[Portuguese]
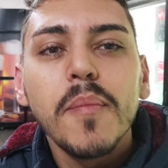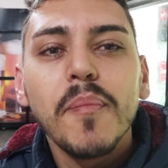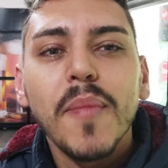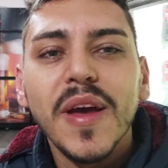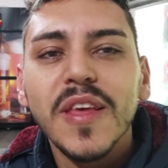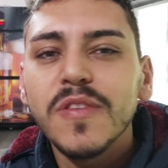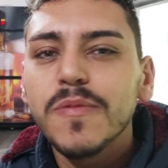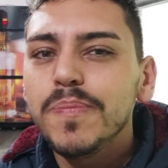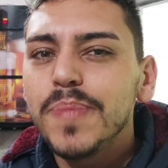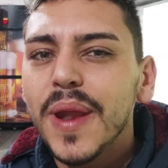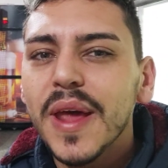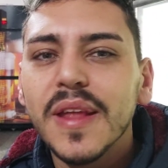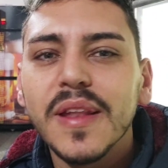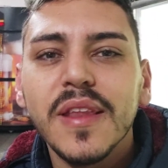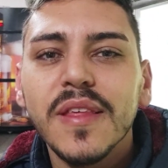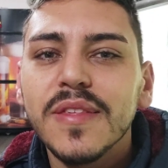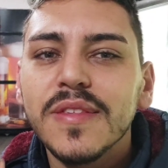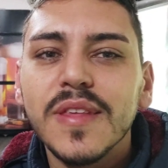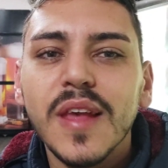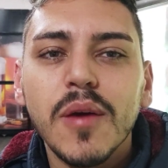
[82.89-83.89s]
Mas para
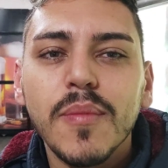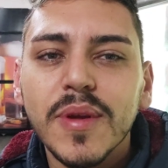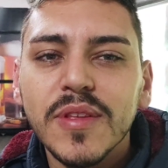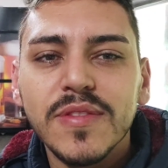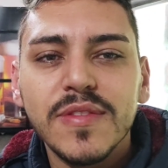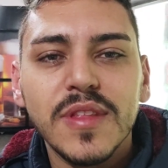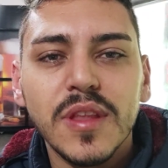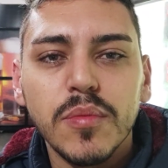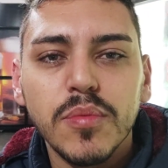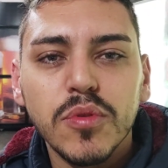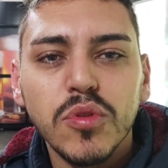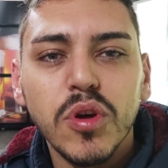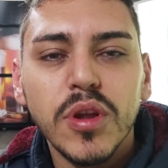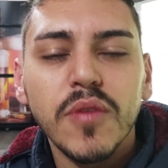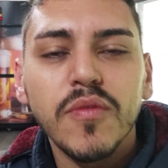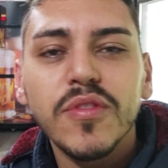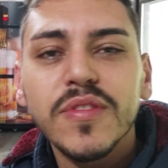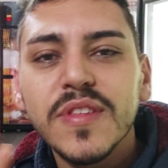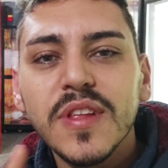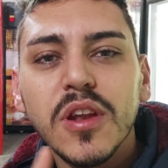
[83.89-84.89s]
iniciar uma
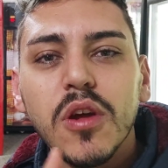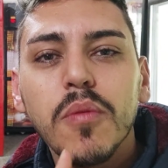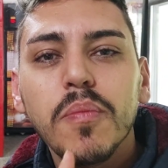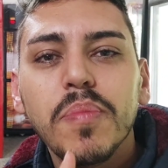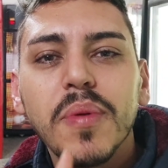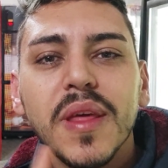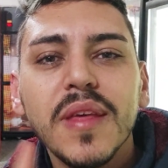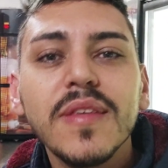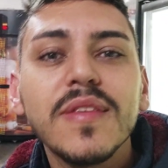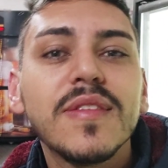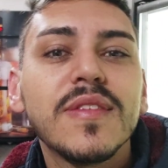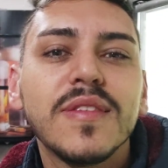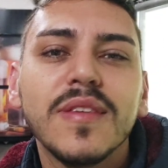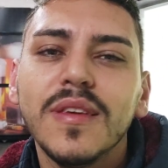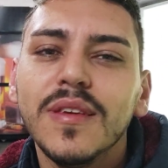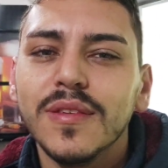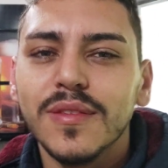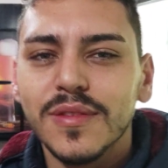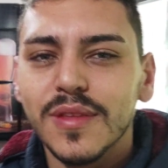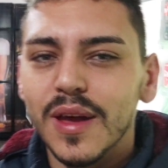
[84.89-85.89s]
distribuidora, você não
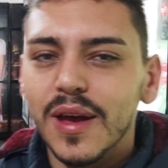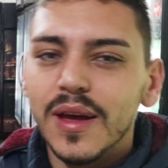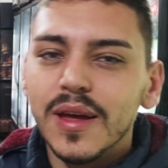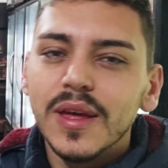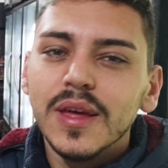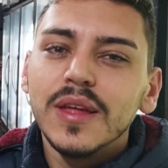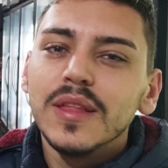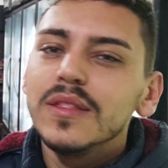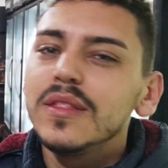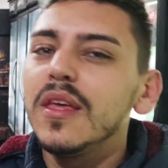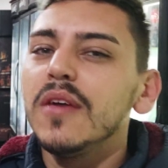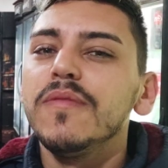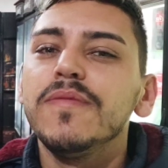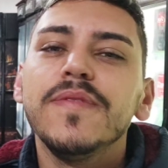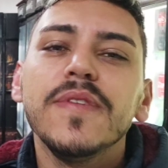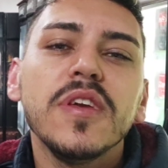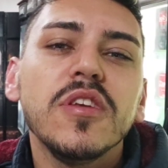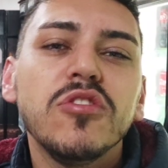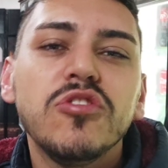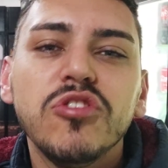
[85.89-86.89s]
precisa ter
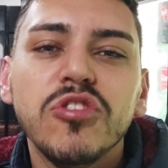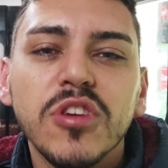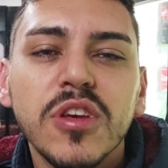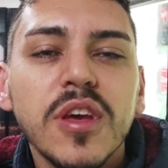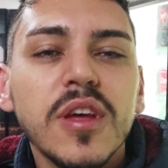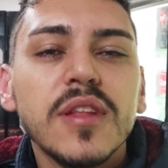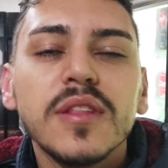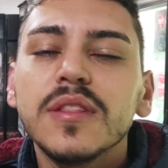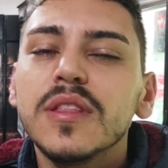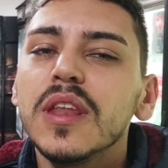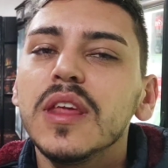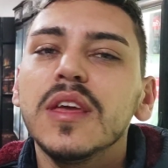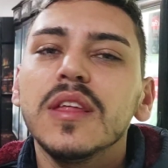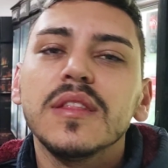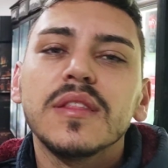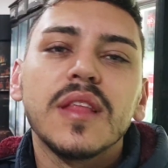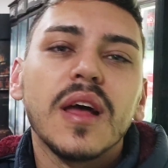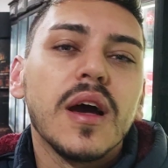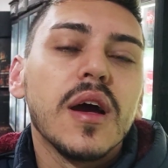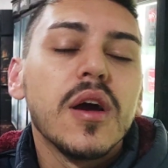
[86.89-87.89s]
20,
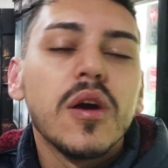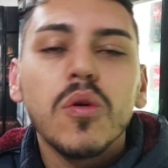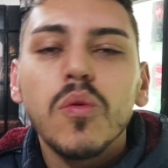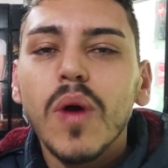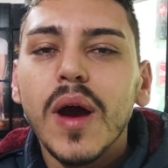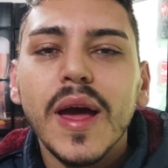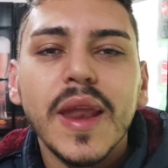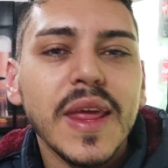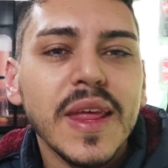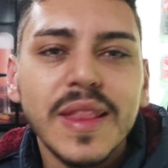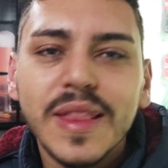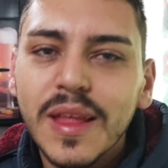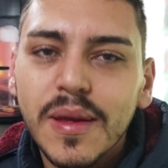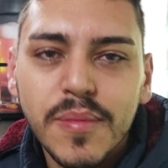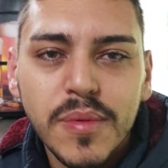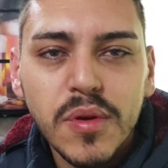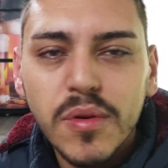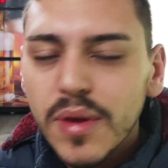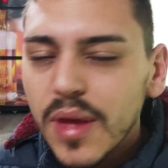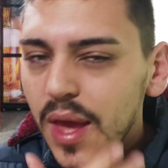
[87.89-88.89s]
30,
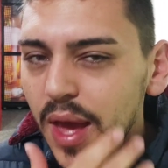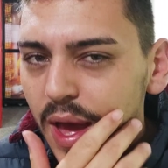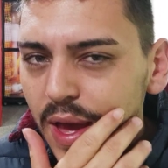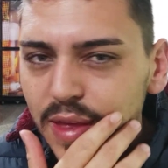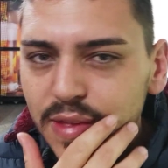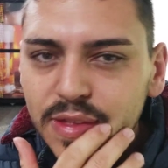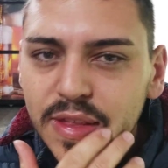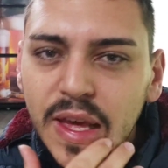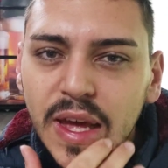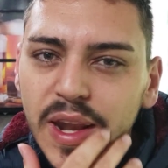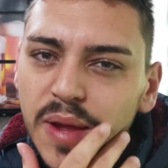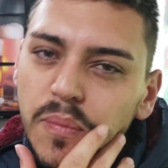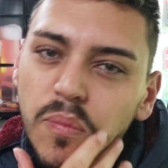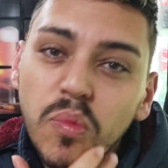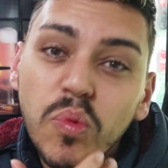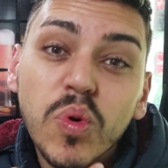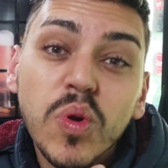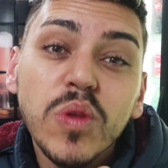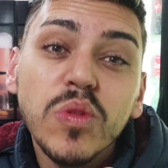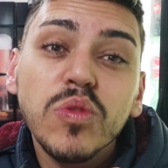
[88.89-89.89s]
40 mil reais, cara.
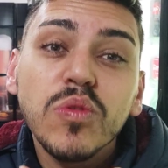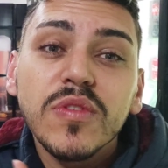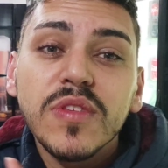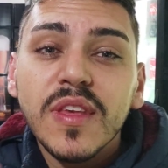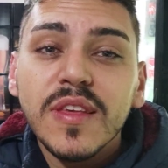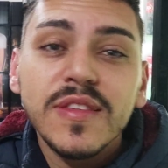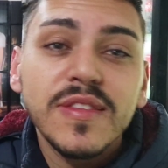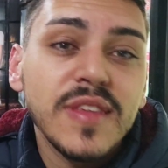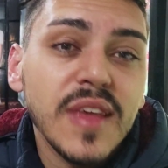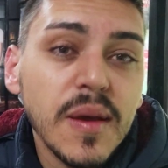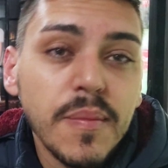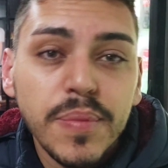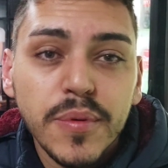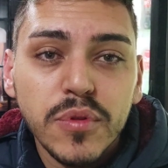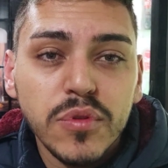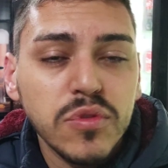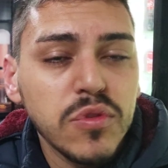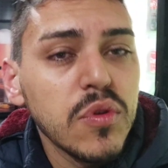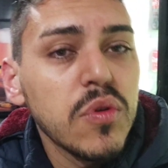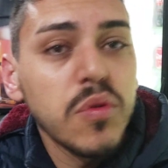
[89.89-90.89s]
Muitos
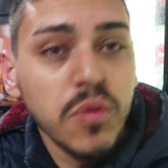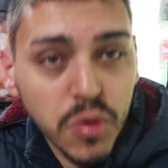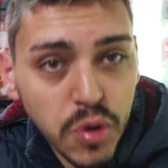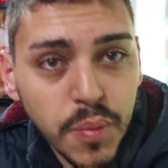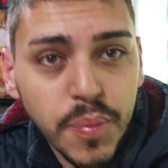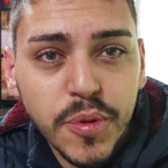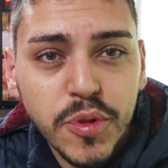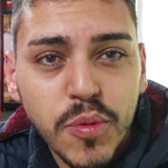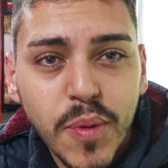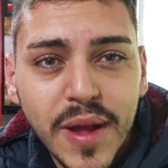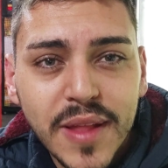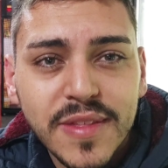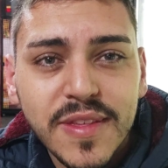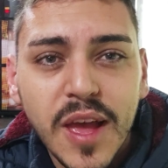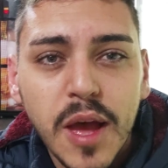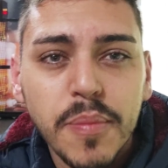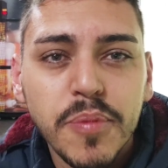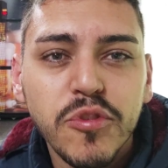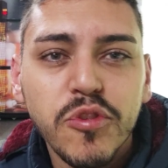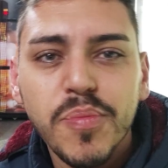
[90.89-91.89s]
exemplos no grupo do
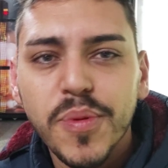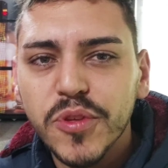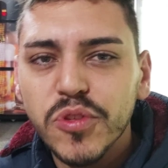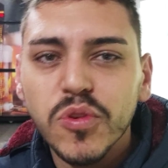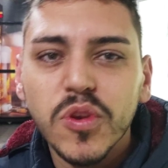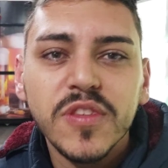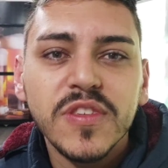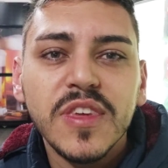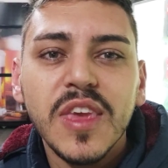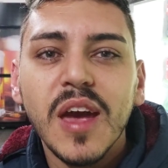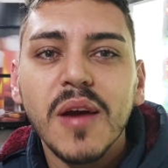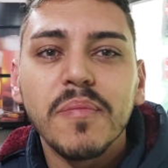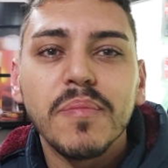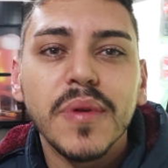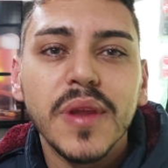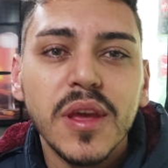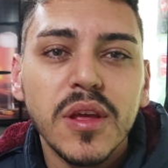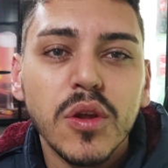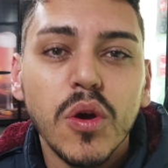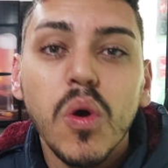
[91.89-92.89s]
WhatsApp de pessoas que
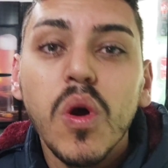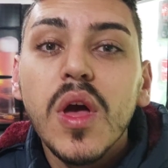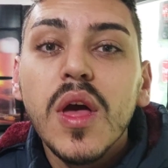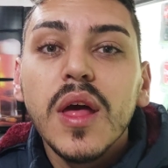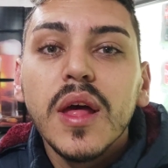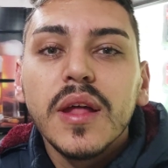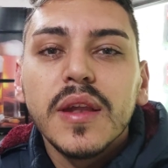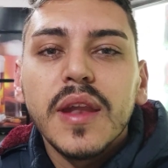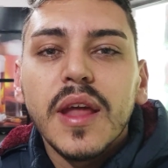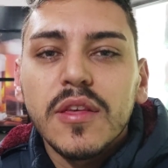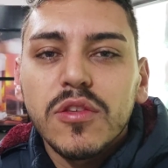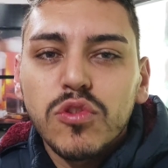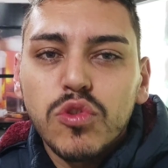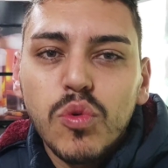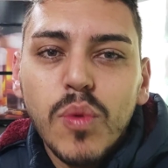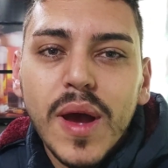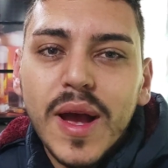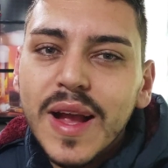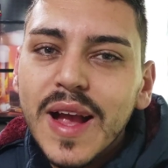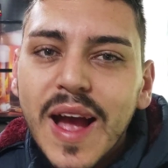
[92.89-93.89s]
abriram na
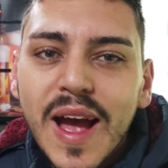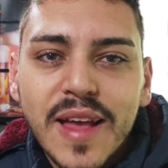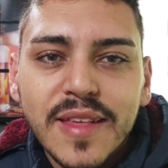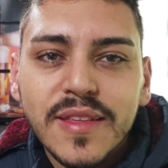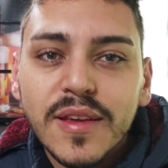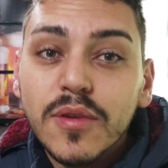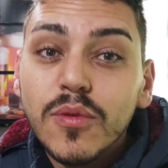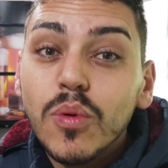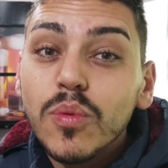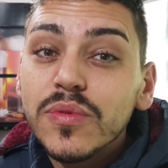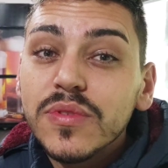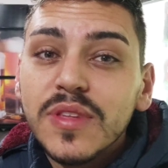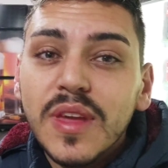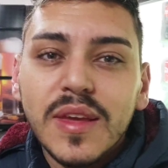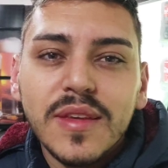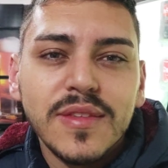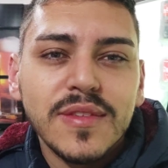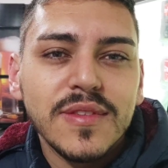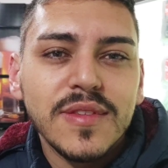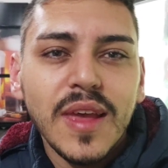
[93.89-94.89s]
sua casa com
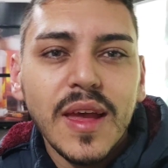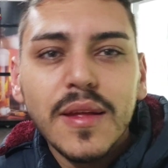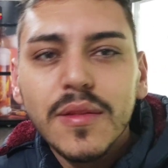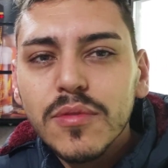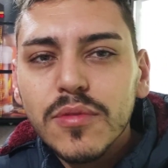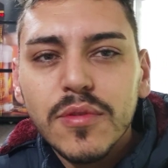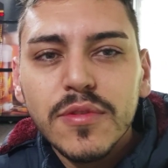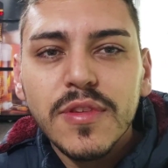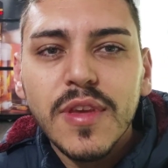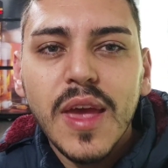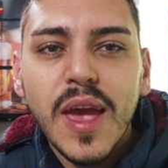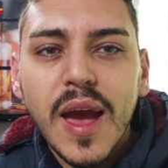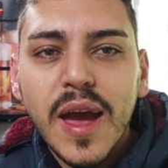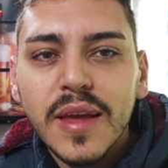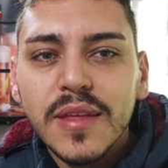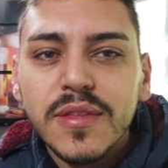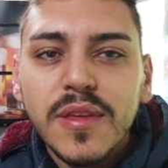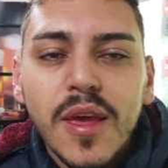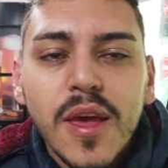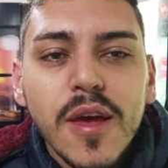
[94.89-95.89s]
600
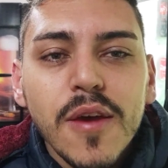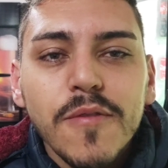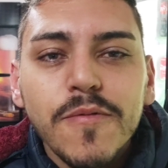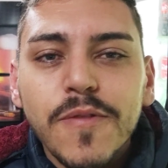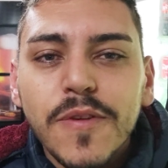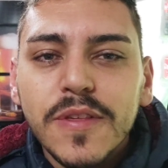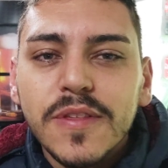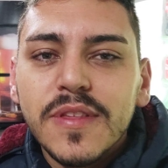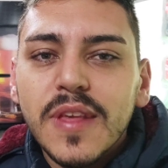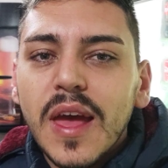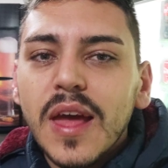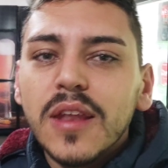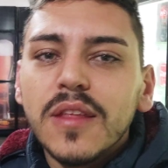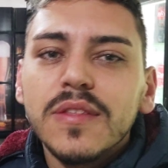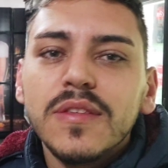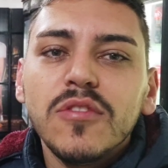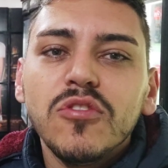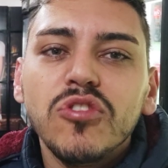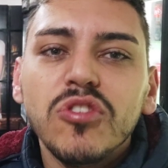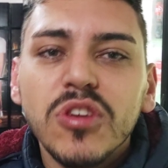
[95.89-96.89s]
reais, fizeram
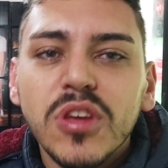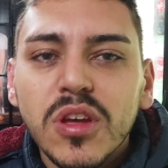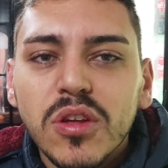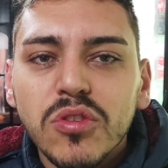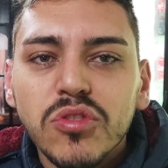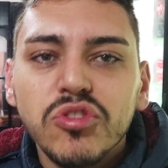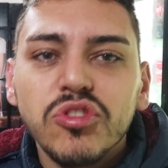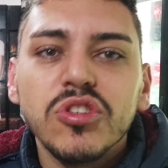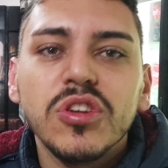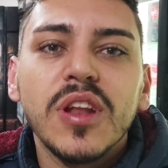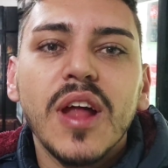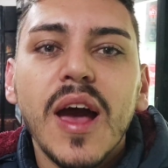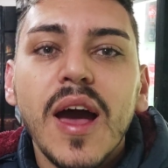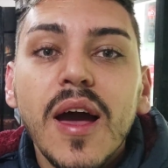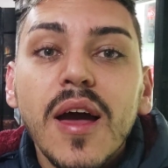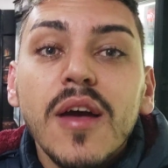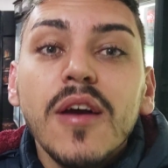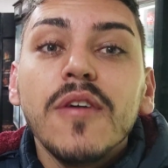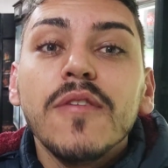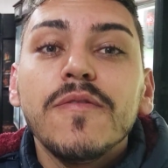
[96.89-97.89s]
esse dinheiro
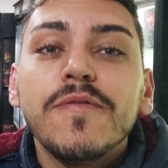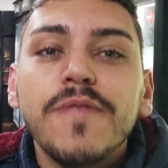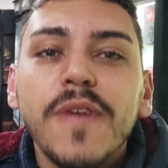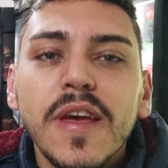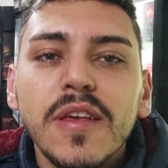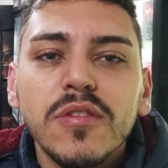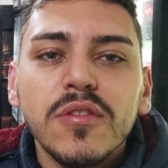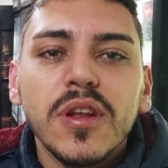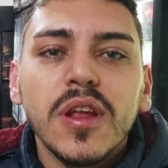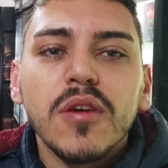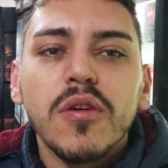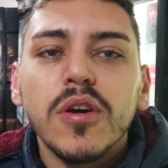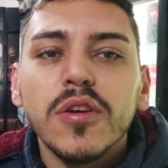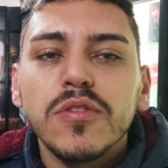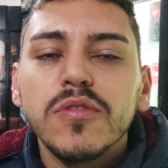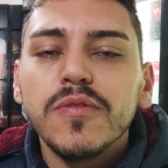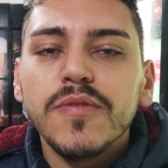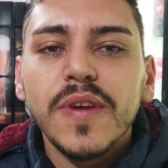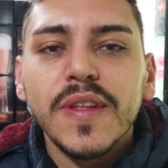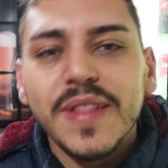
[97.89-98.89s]
girar, fez o
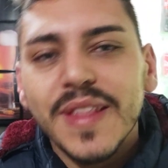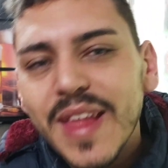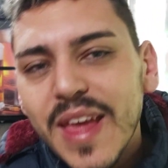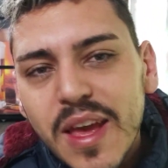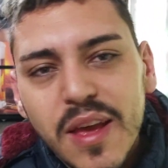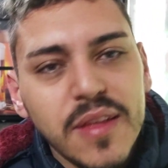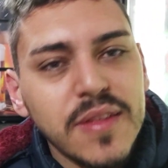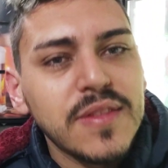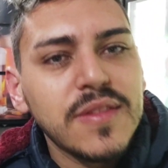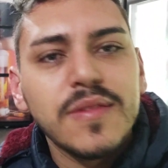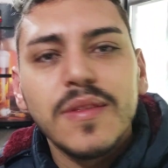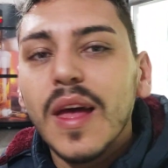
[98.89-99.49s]
negócio vender.